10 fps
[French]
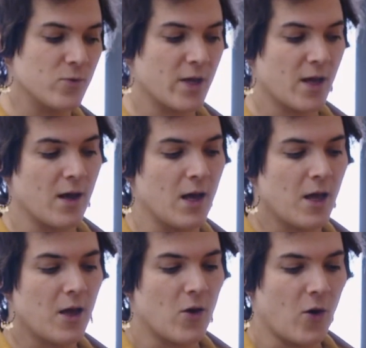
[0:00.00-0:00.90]
donc un
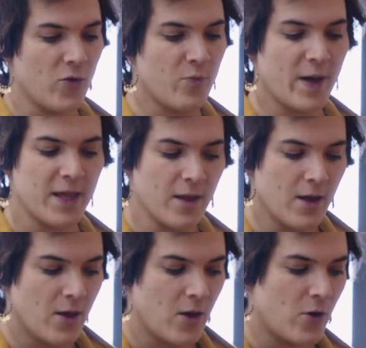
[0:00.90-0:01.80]
handpan.
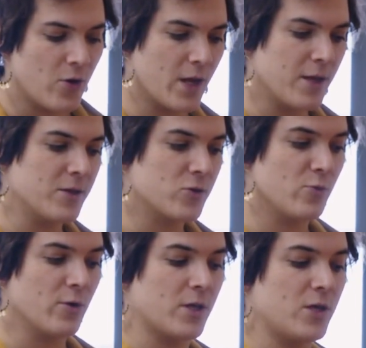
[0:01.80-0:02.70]
Euh, qui est un
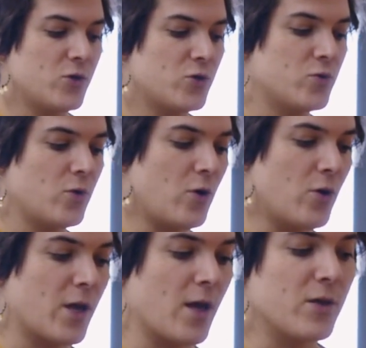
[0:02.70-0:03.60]
instrument qui se joue,
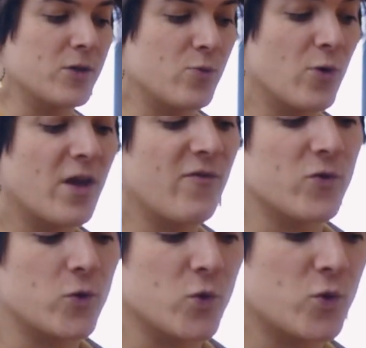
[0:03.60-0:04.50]
euh, qui est un instrument
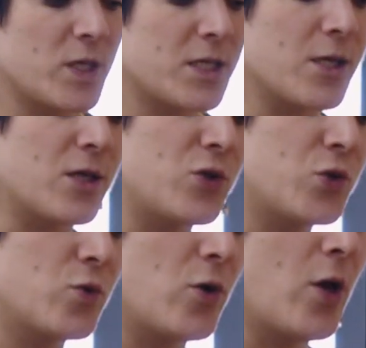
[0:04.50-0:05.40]
d'invention suisse et qui se
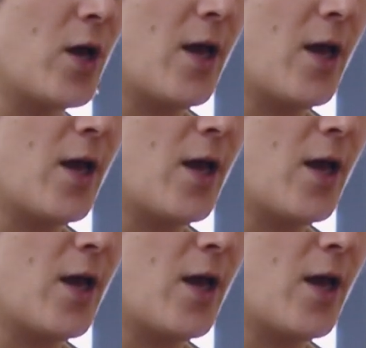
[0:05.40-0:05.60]
joue euh,